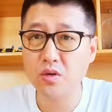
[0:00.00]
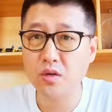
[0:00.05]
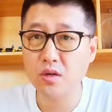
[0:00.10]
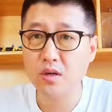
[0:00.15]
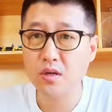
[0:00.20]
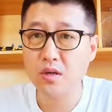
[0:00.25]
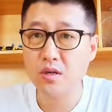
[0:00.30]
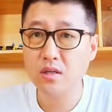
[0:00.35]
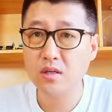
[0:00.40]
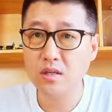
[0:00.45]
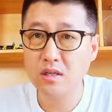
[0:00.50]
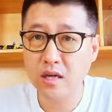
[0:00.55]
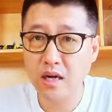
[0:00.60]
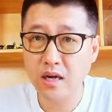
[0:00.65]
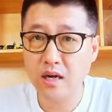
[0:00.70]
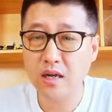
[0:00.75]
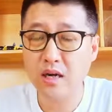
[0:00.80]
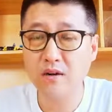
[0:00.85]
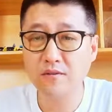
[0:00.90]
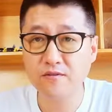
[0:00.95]
善
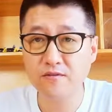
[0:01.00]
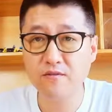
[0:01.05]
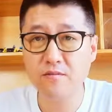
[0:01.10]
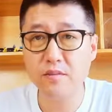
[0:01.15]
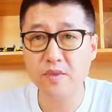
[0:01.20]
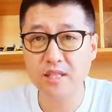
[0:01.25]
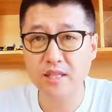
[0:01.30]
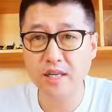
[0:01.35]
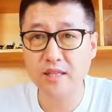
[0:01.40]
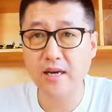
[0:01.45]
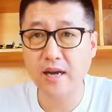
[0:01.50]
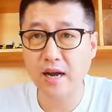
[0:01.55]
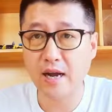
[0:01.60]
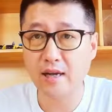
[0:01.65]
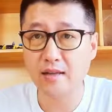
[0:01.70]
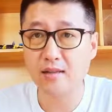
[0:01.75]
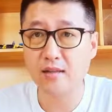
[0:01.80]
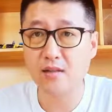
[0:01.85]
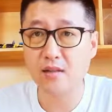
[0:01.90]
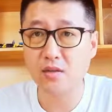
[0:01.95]
良父母家的孩
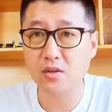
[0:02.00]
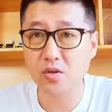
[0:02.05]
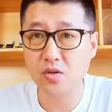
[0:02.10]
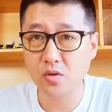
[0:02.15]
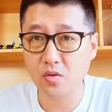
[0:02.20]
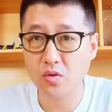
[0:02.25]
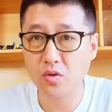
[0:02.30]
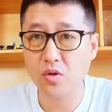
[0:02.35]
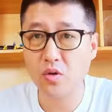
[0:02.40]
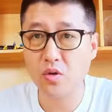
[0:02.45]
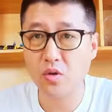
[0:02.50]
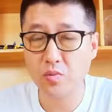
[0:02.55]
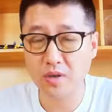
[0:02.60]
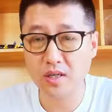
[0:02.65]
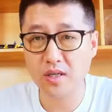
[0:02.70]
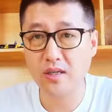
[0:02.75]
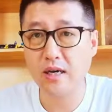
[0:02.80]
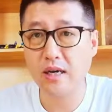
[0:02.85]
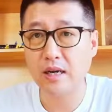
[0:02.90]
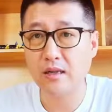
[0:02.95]
子都能够
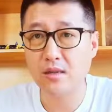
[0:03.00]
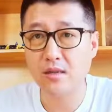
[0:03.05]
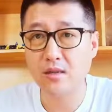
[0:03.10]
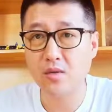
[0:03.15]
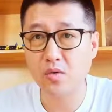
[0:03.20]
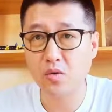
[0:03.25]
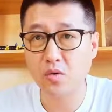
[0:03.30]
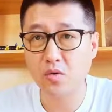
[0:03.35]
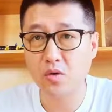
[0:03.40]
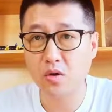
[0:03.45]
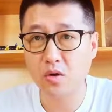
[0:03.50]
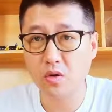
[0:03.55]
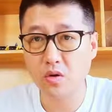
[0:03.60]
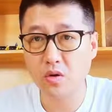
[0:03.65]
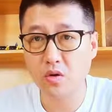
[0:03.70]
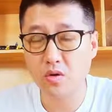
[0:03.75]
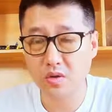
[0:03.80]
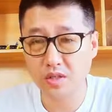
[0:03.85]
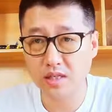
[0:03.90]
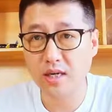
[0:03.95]
平安，都能够
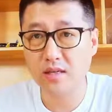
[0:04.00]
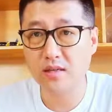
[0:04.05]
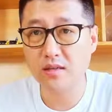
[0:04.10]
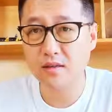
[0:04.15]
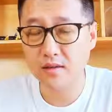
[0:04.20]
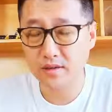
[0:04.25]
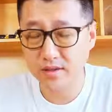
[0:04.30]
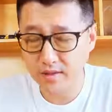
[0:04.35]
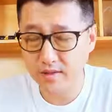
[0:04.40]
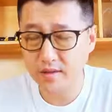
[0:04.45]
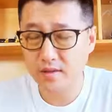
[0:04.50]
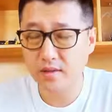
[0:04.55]
有价值。谢谢。